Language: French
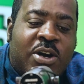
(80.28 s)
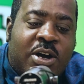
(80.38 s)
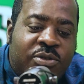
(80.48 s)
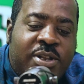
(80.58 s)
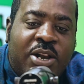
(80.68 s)

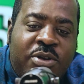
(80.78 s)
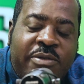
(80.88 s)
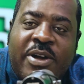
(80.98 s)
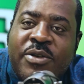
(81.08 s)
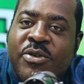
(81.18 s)
quand on a
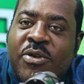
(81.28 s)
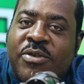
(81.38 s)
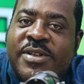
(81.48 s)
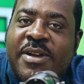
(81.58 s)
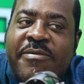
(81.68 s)
l'univers du
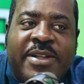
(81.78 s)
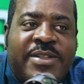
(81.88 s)
conte, en fait,